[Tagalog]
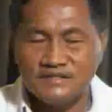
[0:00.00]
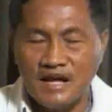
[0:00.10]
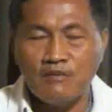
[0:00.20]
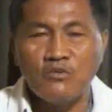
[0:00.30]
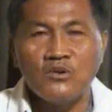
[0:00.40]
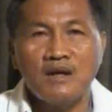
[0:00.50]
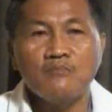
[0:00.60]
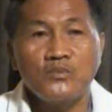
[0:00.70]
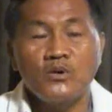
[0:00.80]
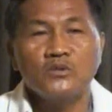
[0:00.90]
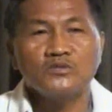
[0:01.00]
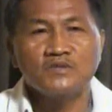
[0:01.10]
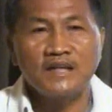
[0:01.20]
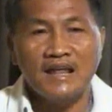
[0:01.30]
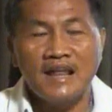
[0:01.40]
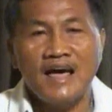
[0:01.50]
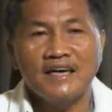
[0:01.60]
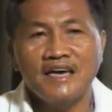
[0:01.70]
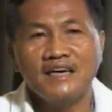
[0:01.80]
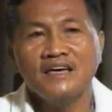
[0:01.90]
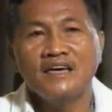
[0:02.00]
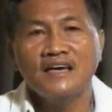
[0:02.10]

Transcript: sa ng po nalalagi.